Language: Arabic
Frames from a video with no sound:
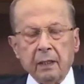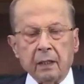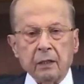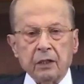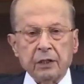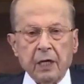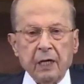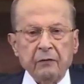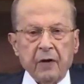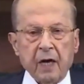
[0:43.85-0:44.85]
كنت
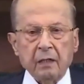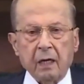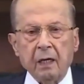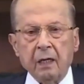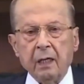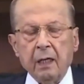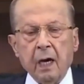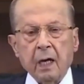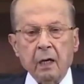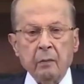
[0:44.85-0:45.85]
شايف خطر
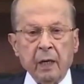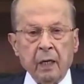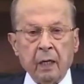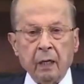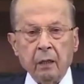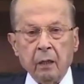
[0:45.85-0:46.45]
الانهيار المالي